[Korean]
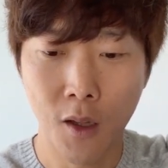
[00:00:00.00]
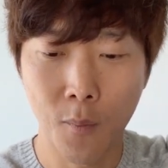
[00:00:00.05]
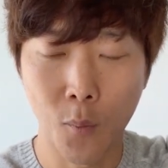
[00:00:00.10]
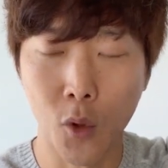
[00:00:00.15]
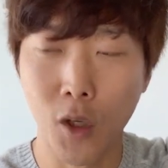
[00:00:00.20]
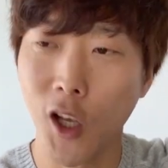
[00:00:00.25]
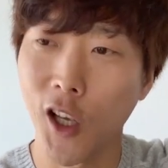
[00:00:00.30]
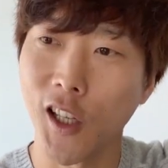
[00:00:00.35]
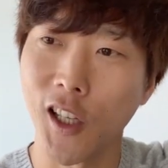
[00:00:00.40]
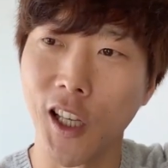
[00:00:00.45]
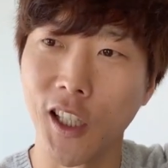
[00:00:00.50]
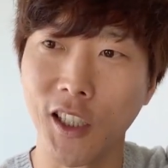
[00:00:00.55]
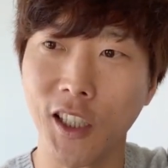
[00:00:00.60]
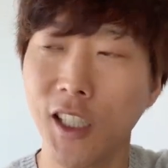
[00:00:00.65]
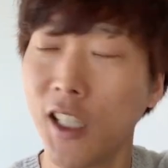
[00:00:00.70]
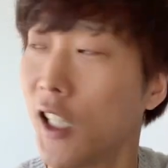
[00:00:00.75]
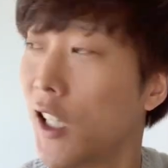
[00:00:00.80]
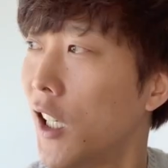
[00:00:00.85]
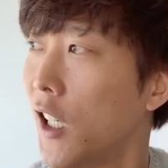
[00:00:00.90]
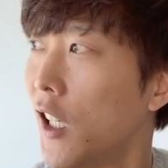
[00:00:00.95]
뭐라 얘기하지
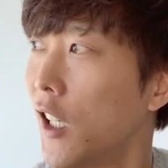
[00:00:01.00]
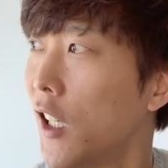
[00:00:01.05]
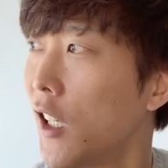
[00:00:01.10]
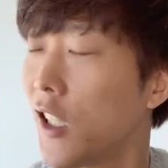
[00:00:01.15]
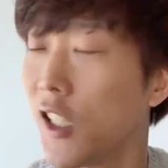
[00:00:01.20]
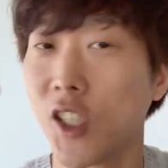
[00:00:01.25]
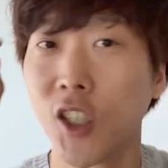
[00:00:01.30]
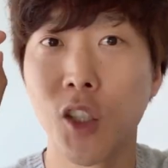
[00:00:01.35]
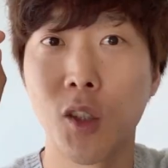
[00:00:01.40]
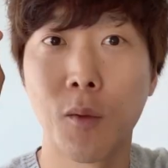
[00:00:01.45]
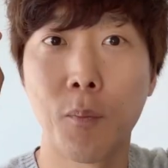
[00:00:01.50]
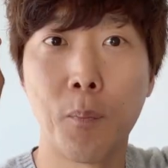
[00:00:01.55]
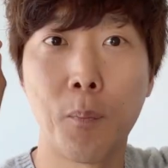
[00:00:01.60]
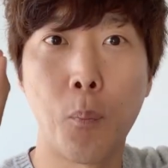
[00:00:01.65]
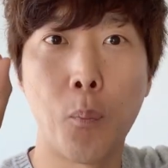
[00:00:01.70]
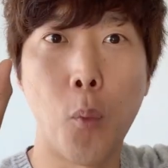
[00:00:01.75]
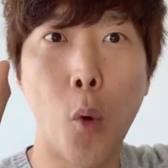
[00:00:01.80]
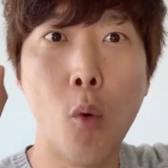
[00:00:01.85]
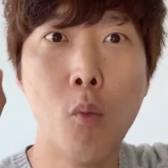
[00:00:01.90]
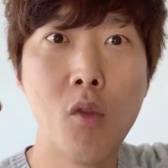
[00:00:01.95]
그
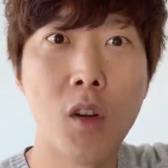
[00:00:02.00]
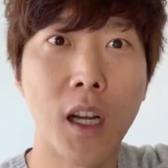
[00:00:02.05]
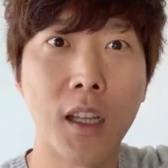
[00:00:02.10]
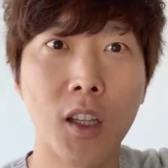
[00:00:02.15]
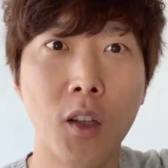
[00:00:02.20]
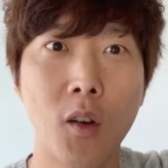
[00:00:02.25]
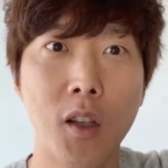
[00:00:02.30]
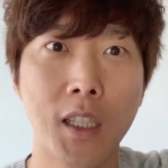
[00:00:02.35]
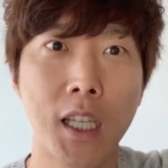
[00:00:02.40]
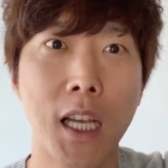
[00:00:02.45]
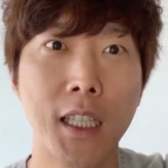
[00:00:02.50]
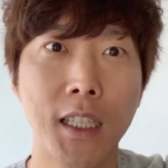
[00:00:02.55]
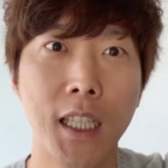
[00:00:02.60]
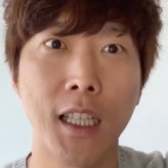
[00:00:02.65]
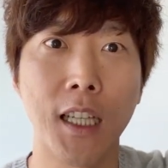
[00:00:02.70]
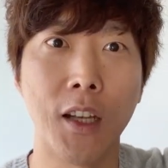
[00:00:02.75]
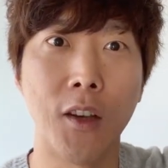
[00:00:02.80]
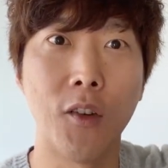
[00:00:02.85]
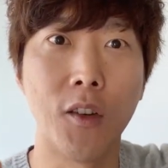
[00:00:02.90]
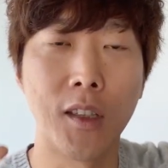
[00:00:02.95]
보물 같은 걸
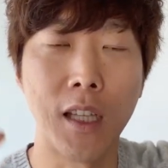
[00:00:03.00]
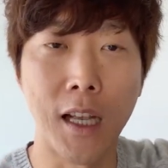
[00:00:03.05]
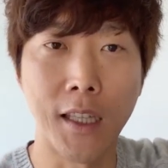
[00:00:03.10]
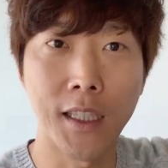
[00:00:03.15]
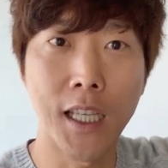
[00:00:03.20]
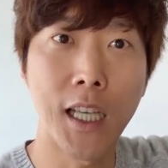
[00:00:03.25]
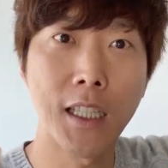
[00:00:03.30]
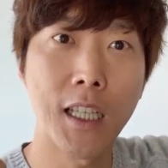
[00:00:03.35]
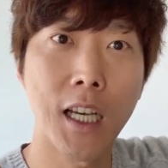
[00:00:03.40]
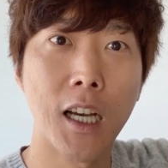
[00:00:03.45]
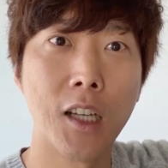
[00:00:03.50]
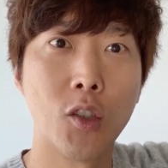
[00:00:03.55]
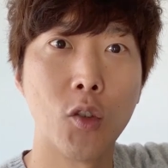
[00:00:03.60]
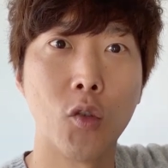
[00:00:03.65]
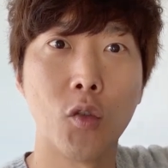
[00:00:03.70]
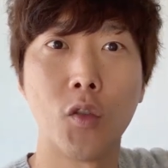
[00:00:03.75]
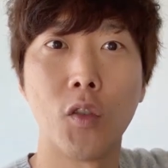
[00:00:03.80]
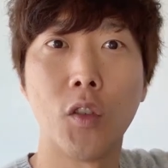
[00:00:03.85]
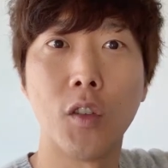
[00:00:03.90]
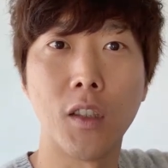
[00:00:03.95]
찾잖아요 다
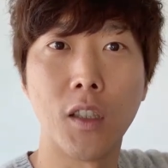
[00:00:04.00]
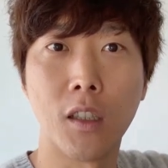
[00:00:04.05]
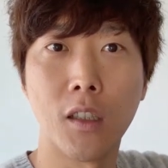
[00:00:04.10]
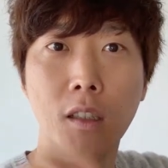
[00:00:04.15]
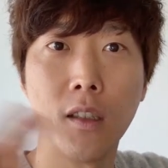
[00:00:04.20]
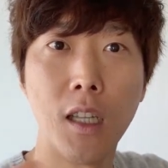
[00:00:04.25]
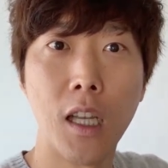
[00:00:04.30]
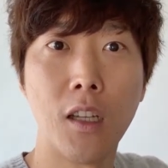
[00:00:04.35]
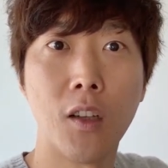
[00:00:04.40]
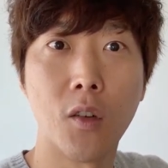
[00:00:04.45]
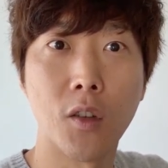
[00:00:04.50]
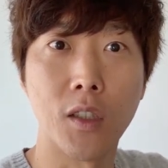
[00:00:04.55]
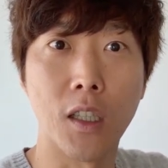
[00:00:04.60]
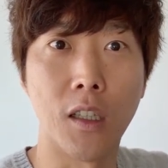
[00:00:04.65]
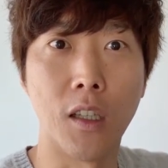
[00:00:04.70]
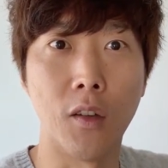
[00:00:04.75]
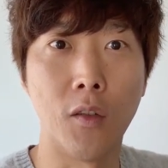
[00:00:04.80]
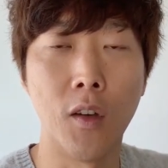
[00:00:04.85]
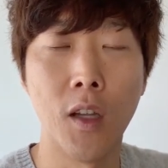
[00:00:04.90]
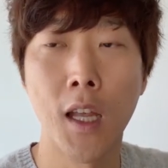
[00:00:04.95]
찾아가지고서 이제 끝내는
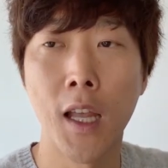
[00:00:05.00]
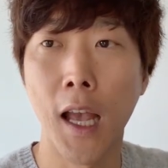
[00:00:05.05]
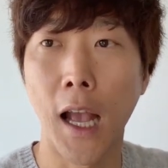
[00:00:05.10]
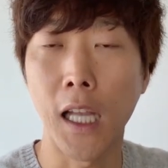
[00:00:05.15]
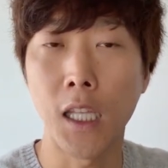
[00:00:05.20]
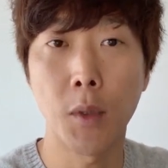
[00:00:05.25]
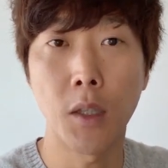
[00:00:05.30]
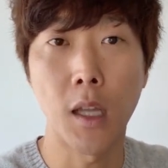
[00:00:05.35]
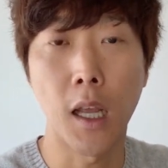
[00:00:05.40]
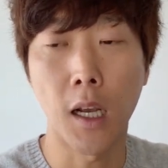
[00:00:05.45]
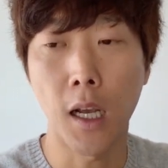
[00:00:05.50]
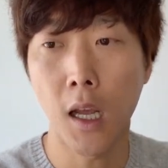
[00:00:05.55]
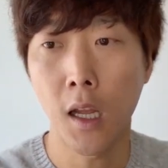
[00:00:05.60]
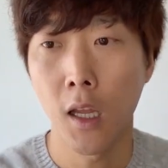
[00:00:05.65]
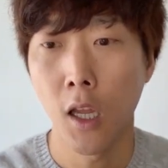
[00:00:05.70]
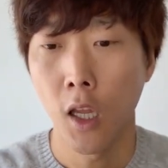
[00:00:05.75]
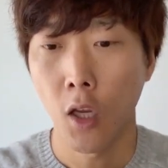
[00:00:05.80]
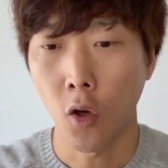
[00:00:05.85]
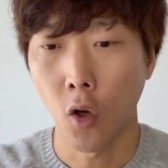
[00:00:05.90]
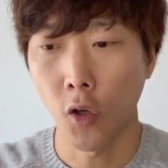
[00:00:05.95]
거잖아요 아니면 내가
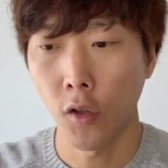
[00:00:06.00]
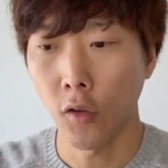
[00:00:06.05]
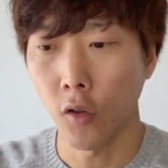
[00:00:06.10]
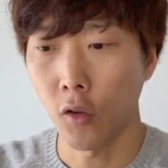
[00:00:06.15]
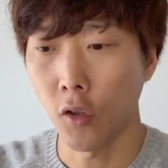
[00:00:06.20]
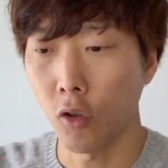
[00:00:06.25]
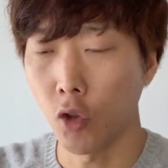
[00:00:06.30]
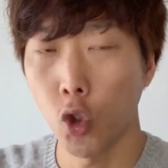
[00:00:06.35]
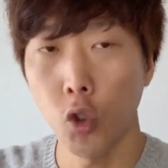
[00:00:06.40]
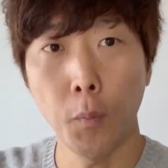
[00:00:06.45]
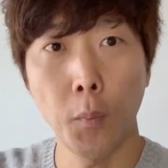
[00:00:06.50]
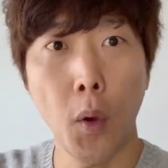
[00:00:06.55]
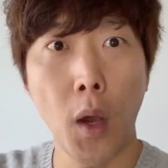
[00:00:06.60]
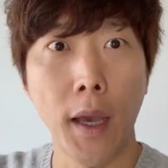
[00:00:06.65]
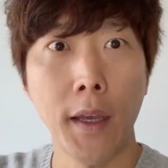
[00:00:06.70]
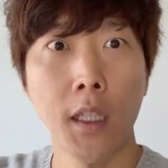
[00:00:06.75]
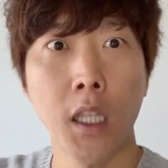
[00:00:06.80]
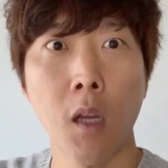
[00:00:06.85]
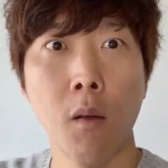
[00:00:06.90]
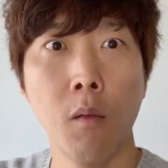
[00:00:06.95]
거기서 어떤 슈퍼
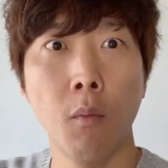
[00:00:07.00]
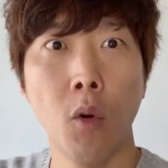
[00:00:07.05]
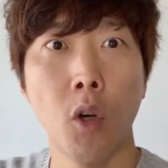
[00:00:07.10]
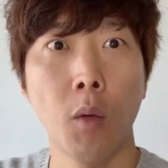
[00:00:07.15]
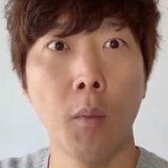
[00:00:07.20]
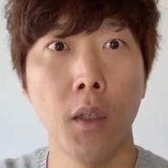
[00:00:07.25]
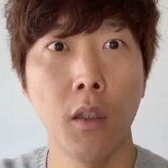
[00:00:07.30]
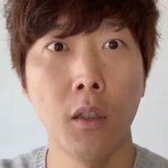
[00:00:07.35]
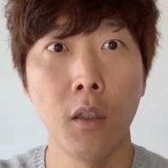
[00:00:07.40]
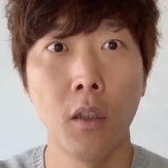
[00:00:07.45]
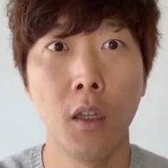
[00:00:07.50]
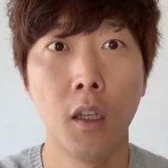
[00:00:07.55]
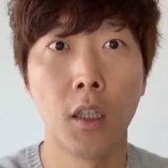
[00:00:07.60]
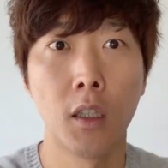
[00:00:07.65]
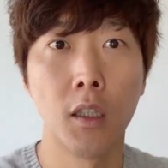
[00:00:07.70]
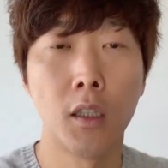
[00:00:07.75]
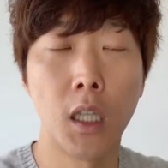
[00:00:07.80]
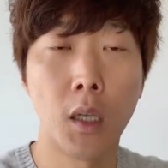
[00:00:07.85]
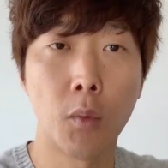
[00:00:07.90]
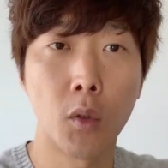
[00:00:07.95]
아이템을 먹으면은
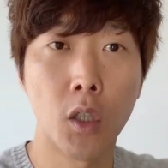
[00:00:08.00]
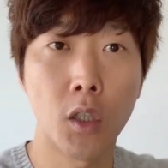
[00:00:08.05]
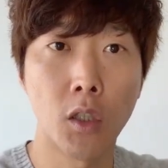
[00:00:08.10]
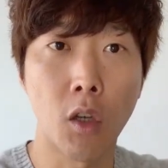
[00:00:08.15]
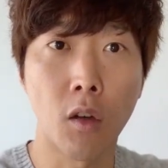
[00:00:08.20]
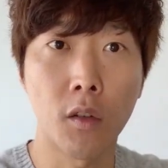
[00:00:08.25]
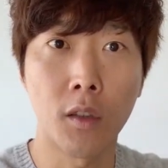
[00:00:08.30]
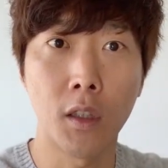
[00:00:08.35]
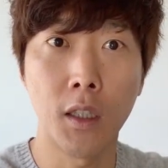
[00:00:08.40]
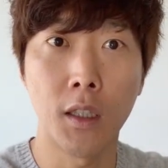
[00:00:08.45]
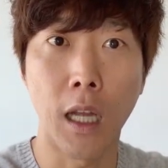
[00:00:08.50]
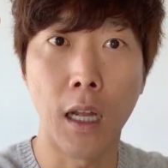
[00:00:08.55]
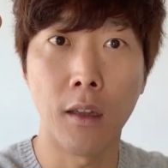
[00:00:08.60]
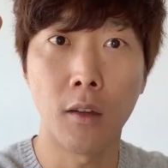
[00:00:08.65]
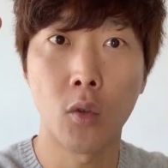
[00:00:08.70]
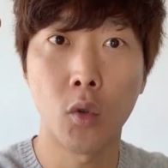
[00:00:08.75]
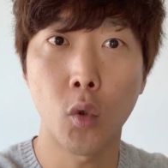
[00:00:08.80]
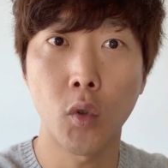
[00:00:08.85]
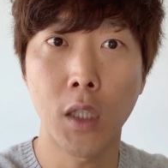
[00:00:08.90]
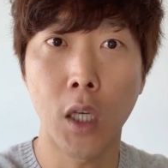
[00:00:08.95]
그때부터 적들이
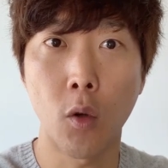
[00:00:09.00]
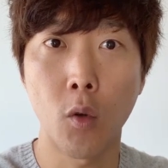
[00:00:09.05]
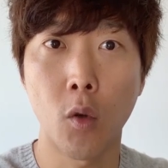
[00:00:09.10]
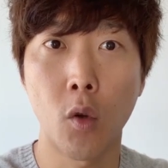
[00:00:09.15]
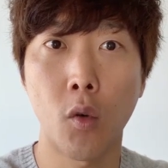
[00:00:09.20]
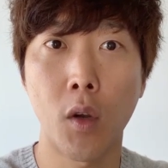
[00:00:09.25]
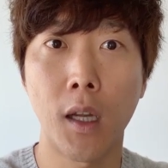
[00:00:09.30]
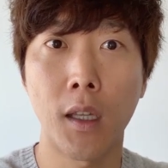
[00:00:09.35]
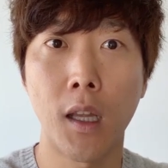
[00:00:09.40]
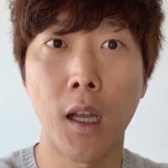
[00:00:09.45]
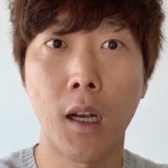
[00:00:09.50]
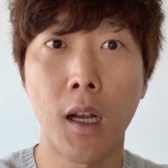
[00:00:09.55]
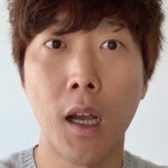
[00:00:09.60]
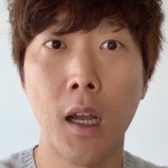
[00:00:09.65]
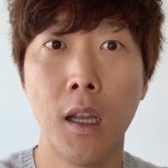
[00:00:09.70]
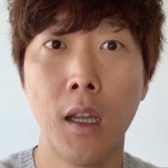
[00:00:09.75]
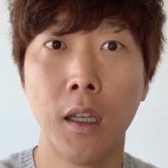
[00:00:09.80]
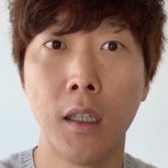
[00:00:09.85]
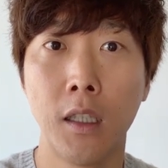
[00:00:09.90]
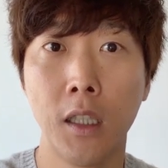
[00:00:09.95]
날 쫓아오려고
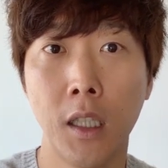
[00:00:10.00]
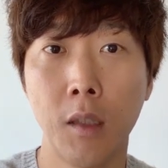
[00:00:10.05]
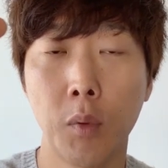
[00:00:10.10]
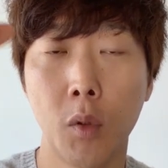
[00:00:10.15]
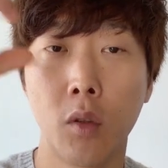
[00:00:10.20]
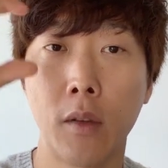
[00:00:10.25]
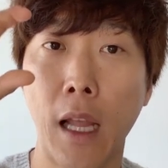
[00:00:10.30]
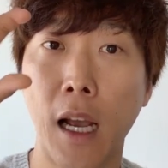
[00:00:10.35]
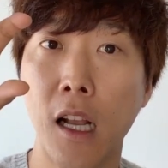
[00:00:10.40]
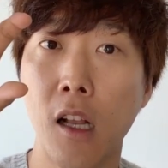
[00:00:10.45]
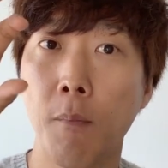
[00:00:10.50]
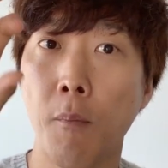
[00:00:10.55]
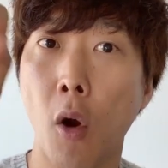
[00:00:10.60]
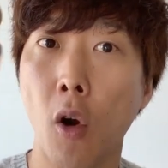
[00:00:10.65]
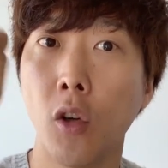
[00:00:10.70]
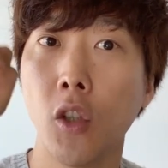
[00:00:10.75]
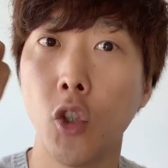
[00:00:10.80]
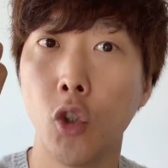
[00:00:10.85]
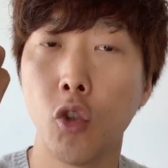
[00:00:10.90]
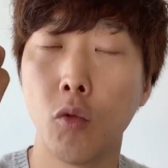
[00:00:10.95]
하다가 그 뒤부터 내가
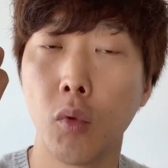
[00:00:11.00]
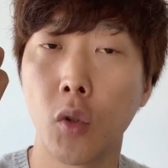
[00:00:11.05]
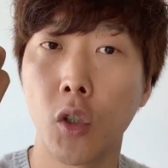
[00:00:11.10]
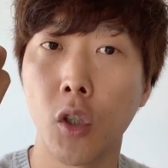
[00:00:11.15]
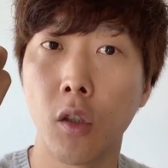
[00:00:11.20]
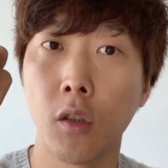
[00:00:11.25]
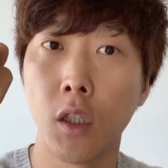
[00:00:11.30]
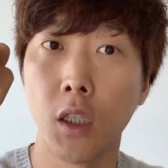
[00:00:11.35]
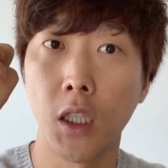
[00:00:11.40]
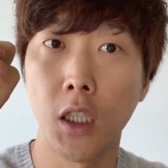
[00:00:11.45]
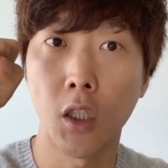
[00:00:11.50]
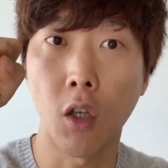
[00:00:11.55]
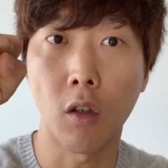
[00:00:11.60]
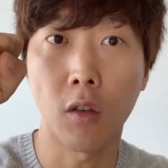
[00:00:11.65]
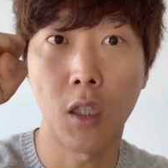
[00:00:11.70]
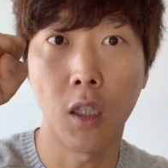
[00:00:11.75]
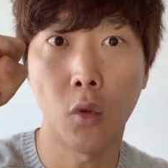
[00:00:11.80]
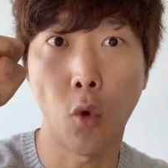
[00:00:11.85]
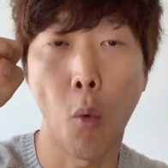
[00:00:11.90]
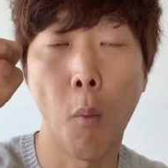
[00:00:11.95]
먹은 이후부터는 이
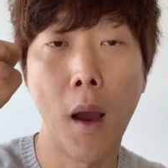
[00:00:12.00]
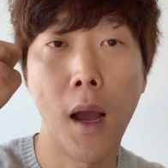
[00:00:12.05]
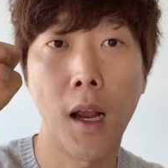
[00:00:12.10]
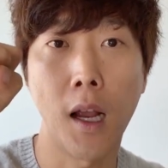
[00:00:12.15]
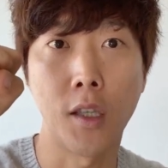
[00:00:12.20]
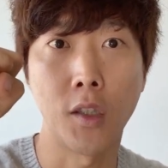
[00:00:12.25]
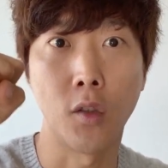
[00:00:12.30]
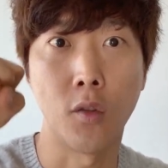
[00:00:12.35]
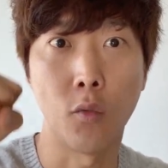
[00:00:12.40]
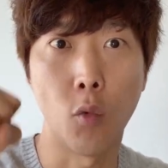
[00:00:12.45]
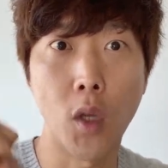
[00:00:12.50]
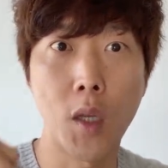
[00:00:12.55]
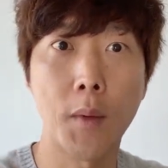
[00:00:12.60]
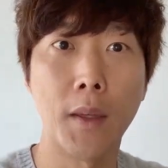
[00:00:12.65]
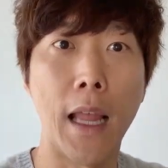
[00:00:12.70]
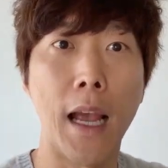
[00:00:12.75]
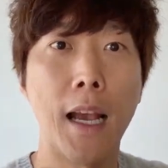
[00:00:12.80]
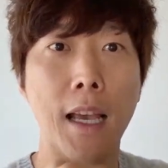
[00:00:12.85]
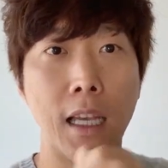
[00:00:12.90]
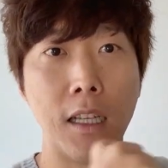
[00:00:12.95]
적들이 도망가죠 왜냐면
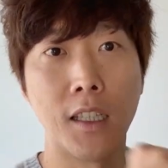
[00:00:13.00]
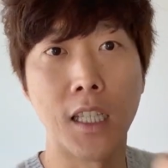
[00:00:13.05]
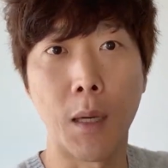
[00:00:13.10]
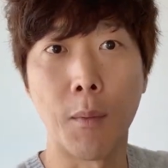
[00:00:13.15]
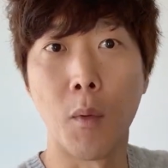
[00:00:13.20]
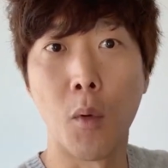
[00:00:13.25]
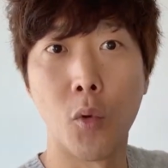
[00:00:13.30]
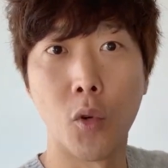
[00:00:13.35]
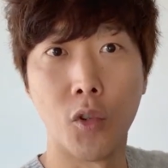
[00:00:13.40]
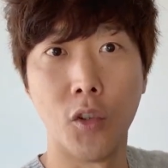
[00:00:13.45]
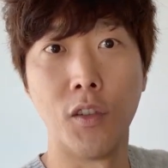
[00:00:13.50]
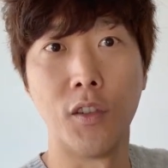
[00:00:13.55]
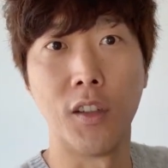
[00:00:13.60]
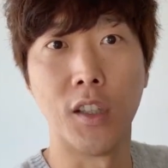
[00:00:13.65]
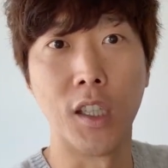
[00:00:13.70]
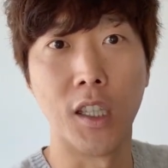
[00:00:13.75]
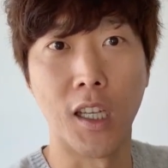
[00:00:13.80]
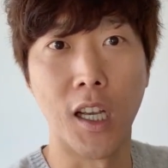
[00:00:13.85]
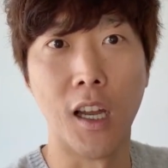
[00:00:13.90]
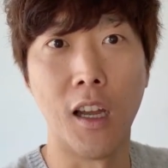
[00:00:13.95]
내가 얘를 잡아먹을 수
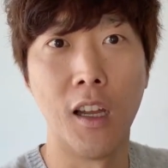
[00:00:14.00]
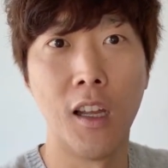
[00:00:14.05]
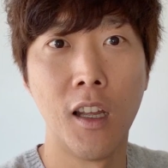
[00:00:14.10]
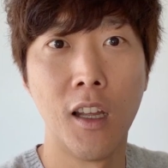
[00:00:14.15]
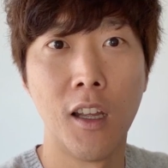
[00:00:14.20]
있으니까